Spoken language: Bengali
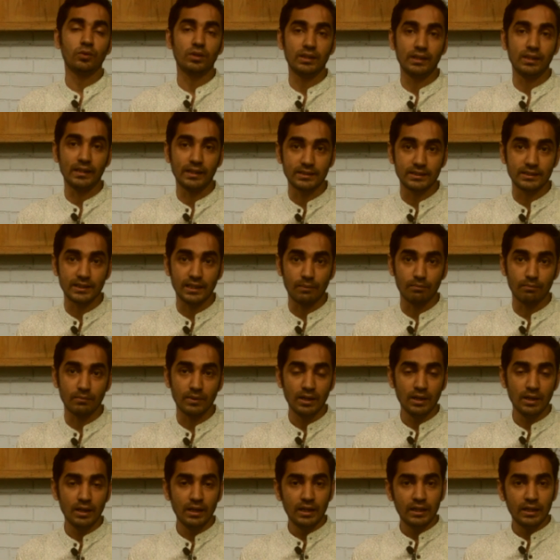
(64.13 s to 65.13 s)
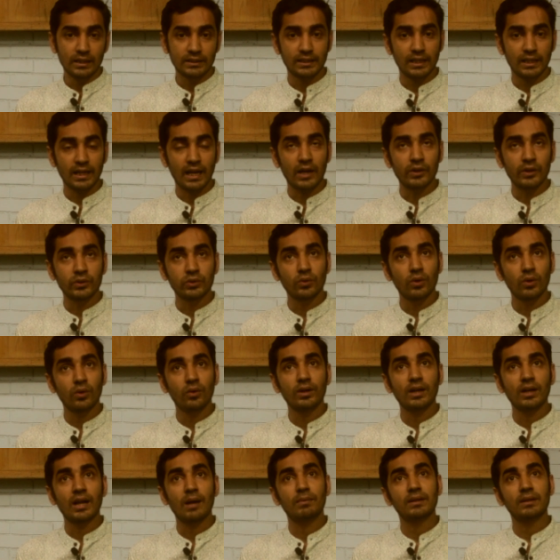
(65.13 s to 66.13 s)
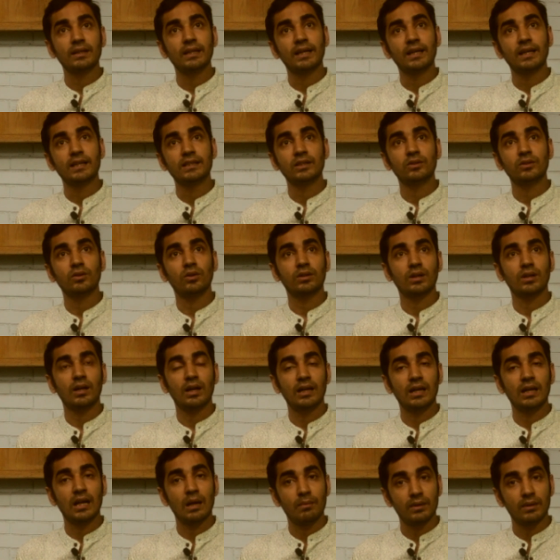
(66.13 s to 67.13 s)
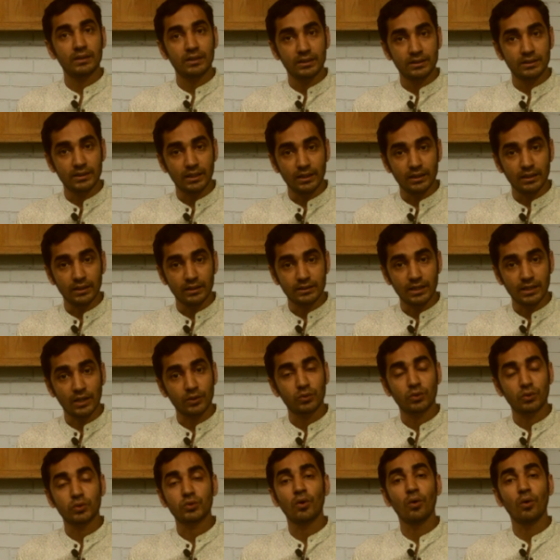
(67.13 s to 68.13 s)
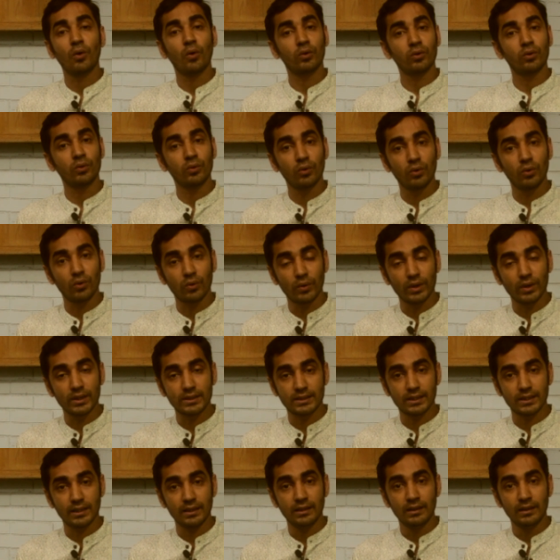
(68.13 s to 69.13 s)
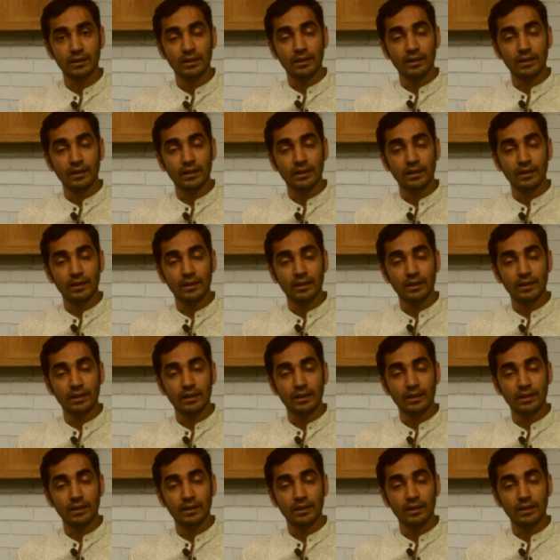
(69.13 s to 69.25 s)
করে দিয়েছিলাম সেই আন্দোলনে আমরা দেখেছি তৎকালীন আমাদের যেই ছাত্র সংগঠনগুলো রয়েছে